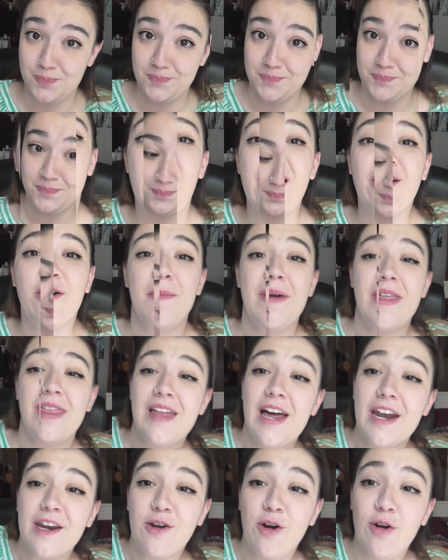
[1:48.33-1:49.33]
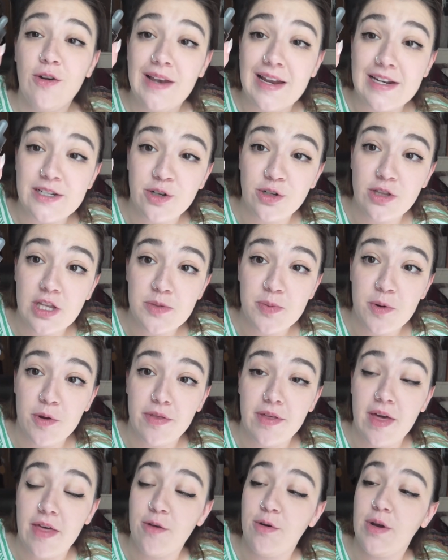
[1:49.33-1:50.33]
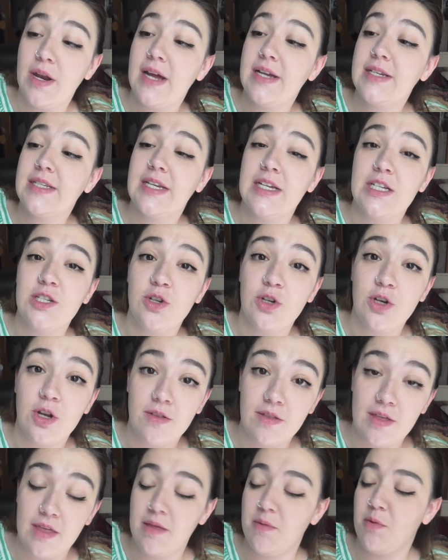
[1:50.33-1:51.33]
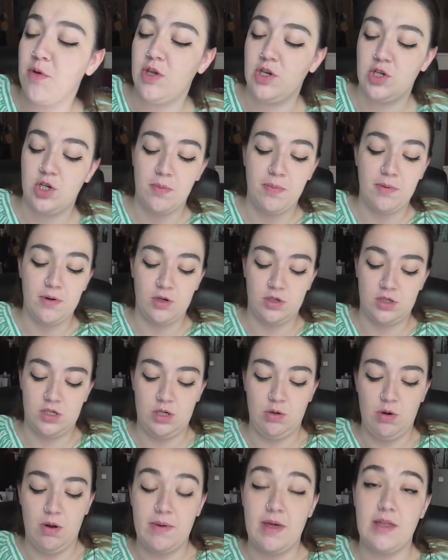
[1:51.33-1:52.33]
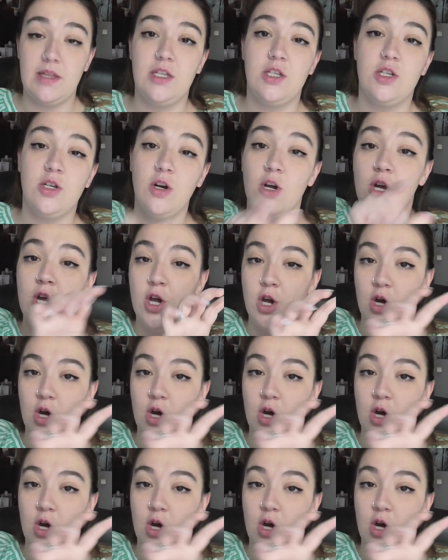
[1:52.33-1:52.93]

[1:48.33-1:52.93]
Voy a comenzar con las gotas bronceadoras que son de The Body Shop, no sé si lo había dicho,